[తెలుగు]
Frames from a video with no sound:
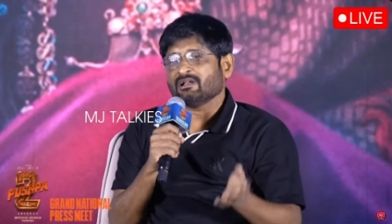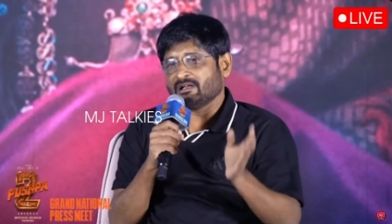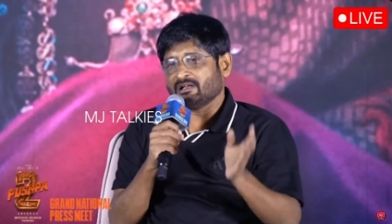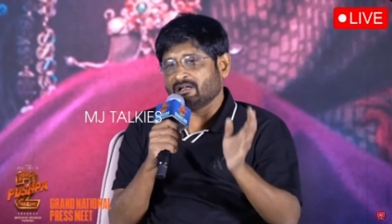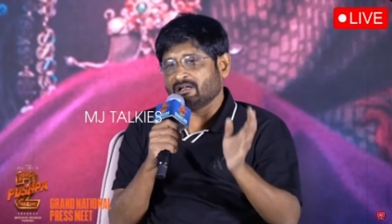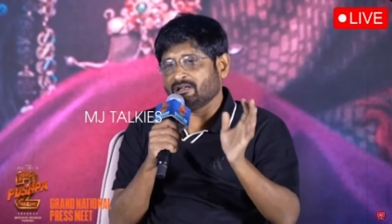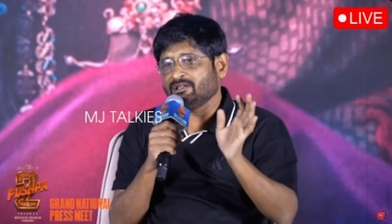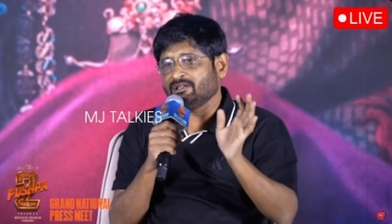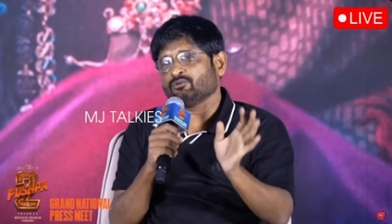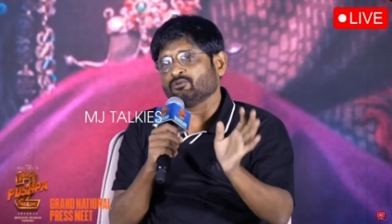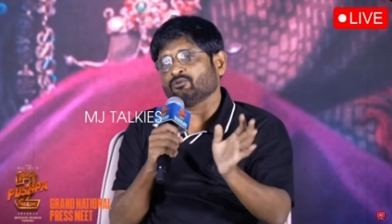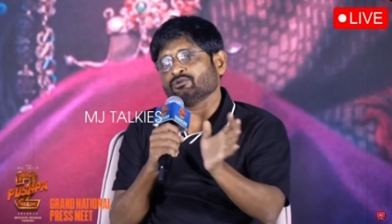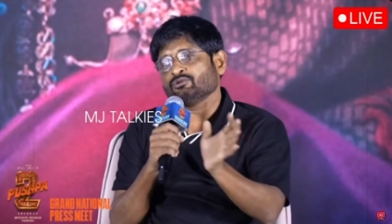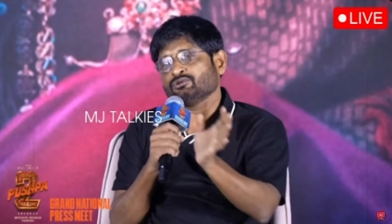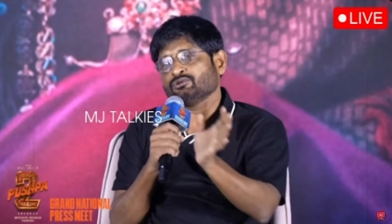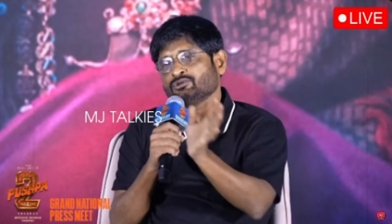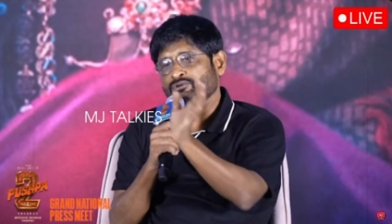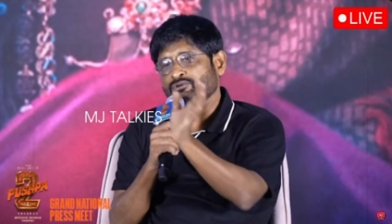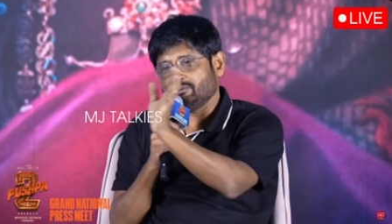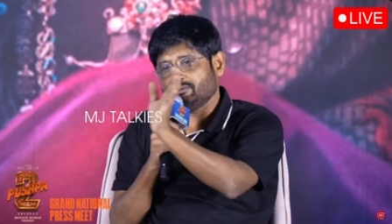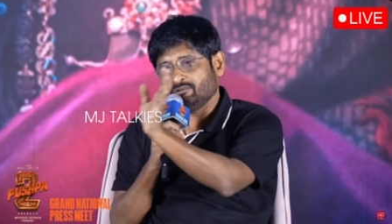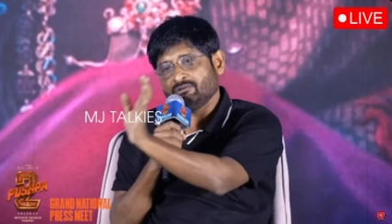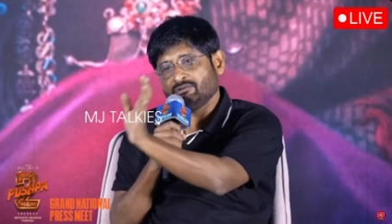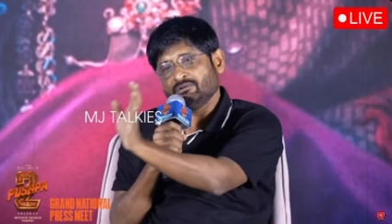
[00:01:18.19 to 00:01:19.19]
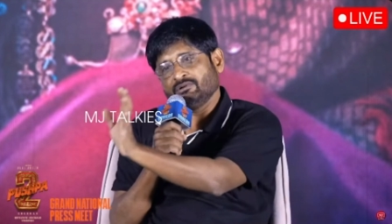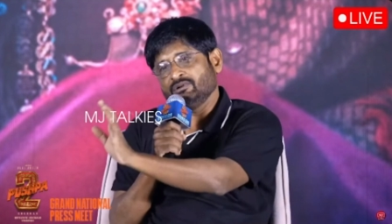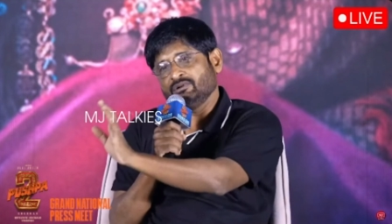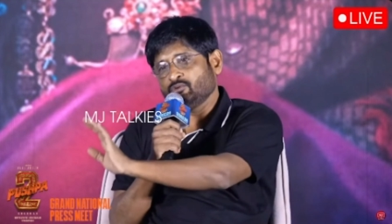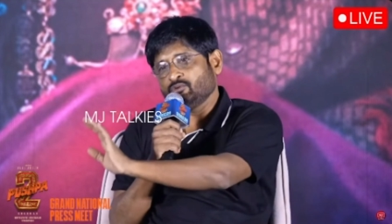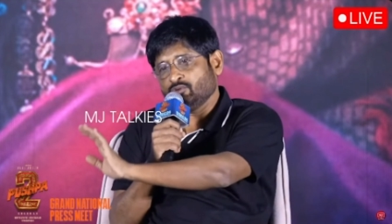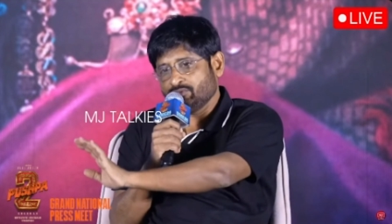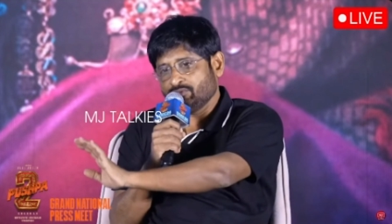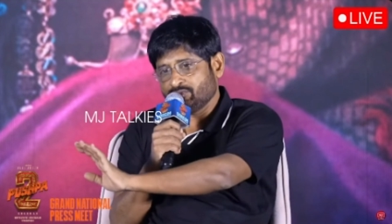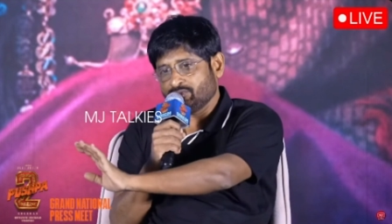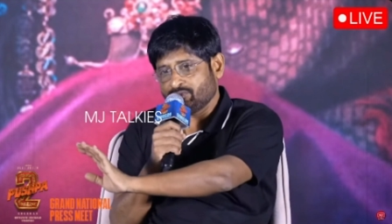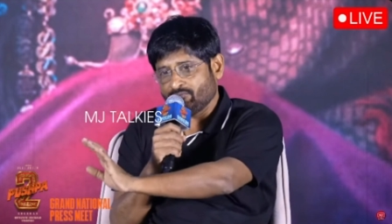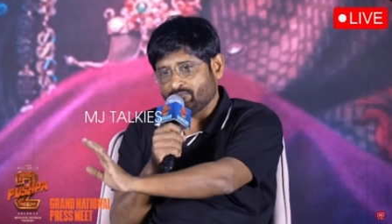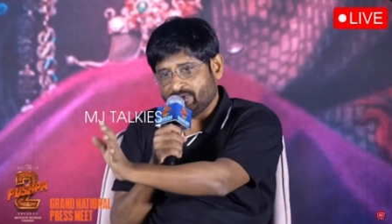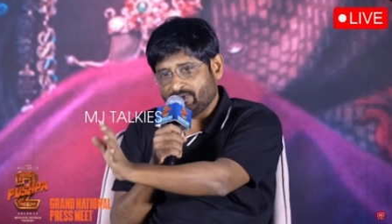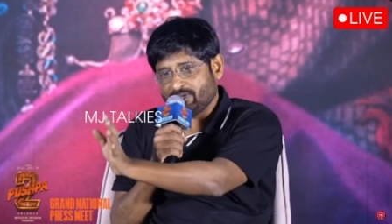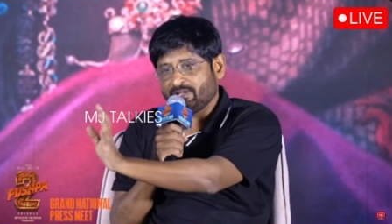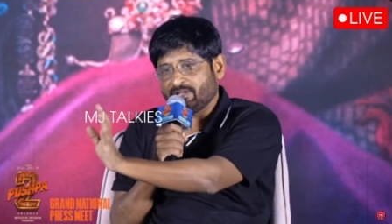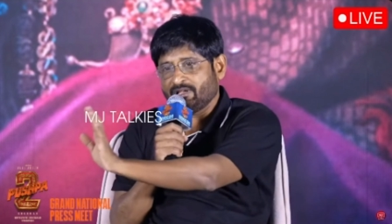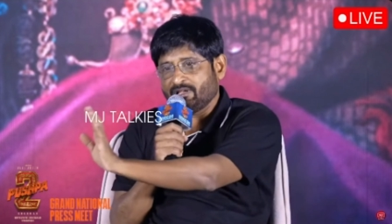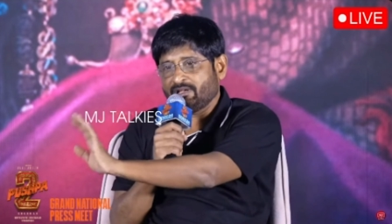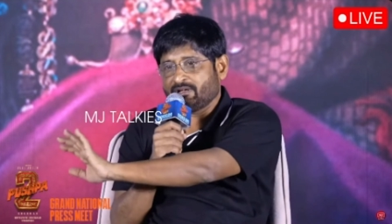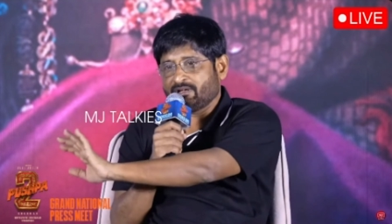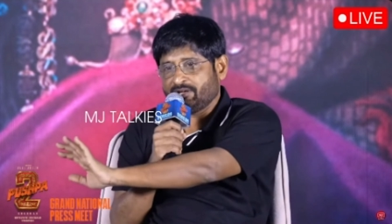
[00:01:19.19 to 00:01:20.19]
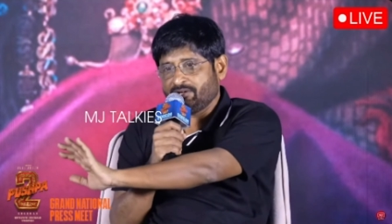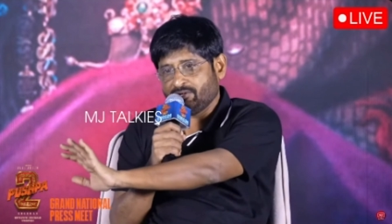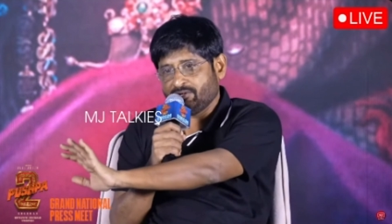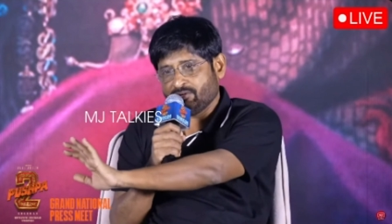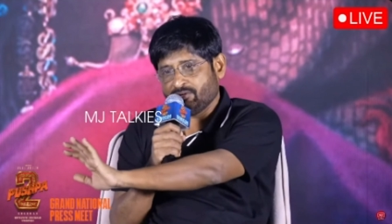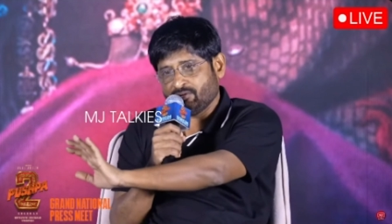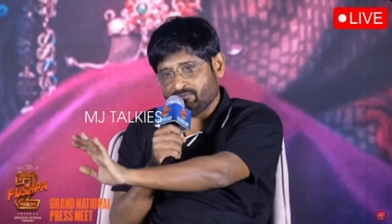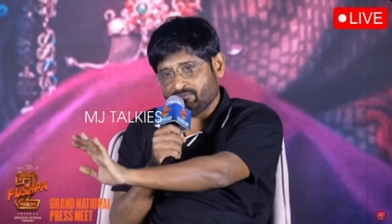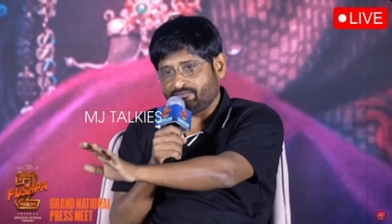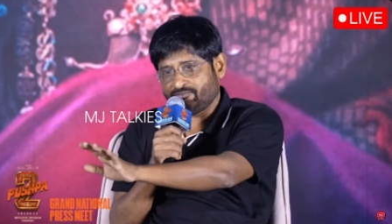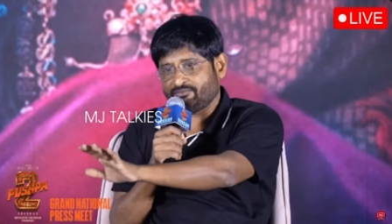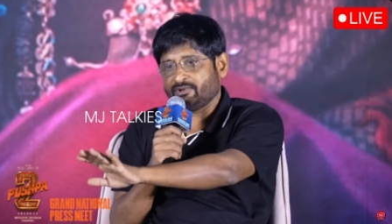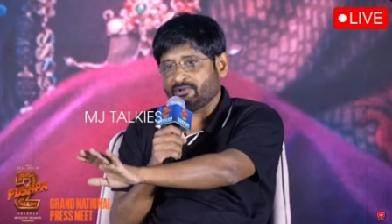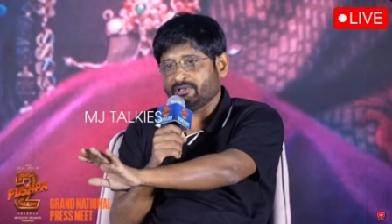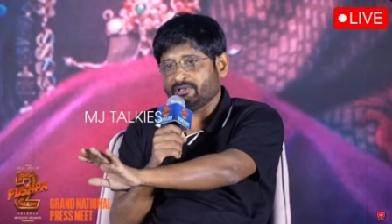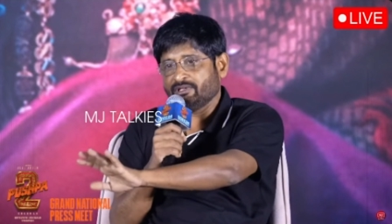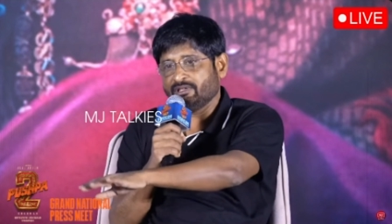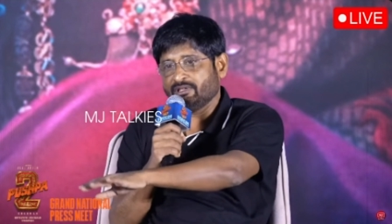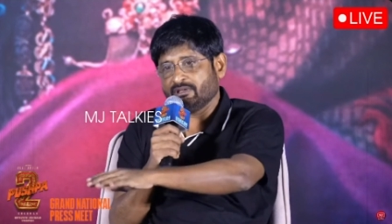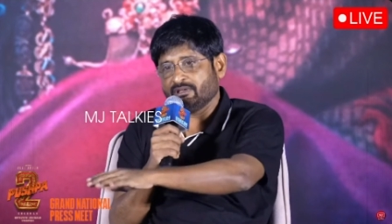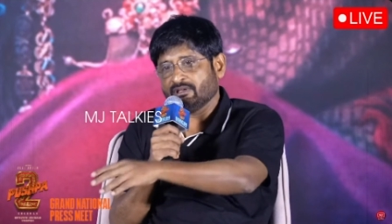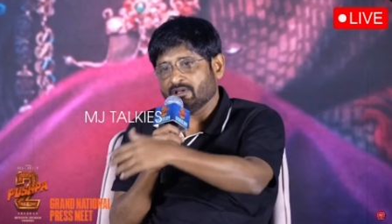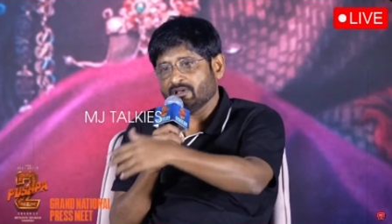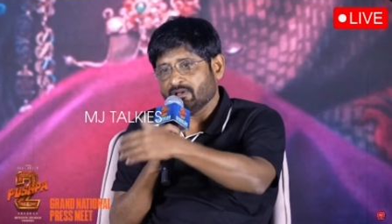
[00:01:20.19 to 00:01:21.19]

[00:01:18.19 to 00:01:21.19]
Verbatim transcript: కానీ ఇది కొంచెం ఇంకొంచెం వేరే కైండ్ ఆఫ్ ఇది